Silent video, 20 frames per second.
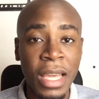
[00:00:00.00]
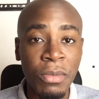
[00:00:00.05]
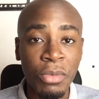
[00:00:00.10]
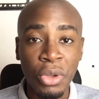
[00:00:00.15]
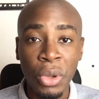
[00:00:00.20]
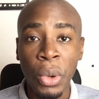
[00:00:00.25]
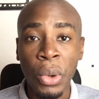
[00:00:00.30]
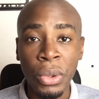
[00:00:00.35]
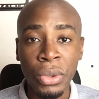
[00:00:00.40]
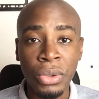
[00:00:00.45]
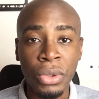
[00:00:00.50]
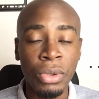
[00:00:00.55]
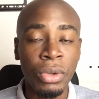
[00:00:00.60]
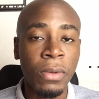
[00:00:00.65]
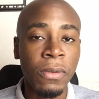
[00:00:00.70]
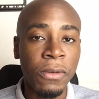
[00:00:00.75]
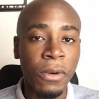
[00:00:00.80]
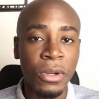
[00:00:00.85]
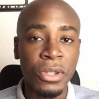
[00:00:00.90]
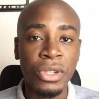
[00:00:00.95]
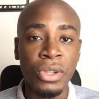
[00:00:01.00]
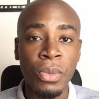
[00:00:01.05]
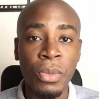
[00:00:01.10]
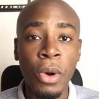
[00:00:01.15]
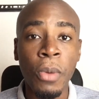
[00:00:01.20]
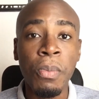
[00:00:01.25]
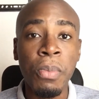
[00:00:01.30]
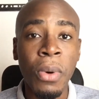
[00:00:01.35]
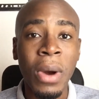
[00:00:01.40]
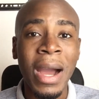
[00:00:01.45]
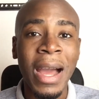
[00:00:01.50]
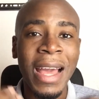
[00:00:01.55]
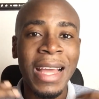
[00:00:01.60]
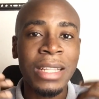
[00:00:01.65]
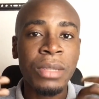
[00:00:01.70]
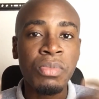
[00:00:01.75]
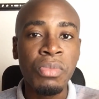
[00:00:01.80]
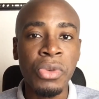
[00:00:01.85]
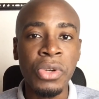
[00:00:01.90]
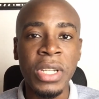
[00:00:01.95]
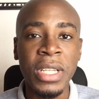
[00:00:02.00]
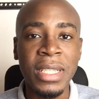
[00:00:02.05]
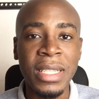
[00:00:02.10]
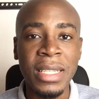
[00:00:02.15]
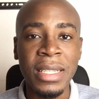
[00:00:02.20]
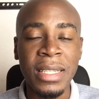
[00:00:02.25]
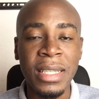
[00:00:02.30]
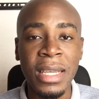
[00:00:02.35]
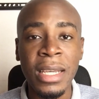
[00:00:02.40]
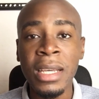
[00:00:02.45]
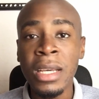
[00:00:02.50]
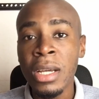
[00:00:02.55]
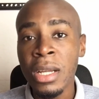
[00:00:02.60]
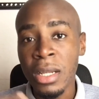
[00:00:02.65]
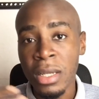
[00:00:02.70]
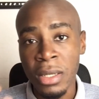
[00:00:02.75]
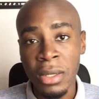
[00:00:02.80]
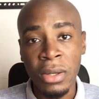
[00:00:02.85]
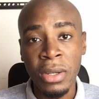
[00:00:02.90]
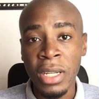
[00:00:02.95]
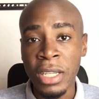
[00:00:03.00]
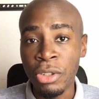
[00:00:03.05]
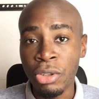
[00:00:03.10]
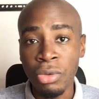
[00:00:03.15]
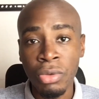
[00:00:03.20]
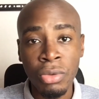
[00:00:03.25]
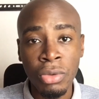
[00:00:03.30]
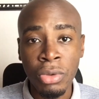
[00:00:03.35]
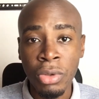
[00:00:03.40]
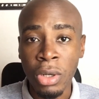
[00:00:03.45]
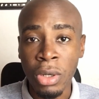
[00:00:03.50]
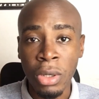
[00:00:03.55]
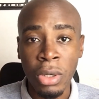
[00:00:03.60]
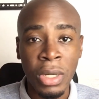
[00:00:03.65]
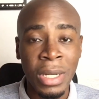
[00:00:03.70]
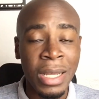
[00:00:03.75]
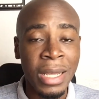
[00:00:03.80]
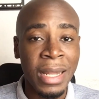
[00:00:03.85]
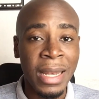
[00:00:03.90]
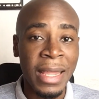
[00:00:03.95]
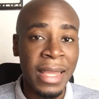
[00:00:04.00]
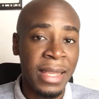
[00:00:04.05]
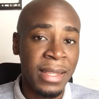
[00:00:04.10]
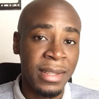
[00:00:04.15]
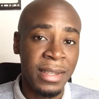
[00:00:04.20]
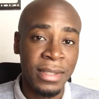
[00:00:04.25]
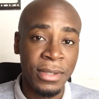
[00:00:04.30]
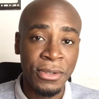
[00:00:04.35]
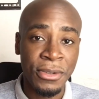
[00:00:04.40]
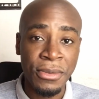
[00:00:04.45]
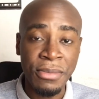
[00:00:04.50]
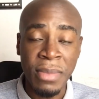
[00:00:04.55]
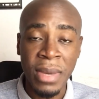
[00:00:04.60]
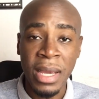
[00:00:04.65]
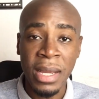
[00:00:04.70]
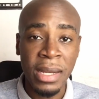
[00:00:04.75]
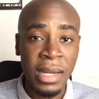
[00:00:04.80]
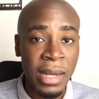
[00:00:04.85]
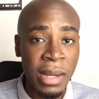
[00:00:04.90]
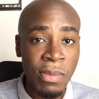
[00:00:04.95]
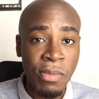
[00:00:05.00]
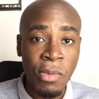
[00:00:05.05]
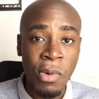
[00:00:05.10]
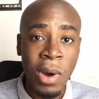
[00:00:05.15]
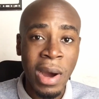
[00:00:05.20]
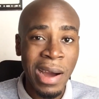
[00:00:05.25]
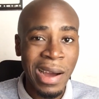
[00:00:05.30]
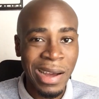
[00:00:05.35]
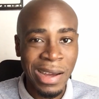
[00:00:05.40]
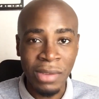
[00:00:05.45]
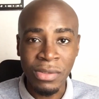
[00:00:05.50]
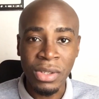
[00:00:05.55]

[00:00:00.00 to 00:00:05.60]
aime ton contenu forcément pourra être monétisée dans les jours, euh, les, semaines, les mois à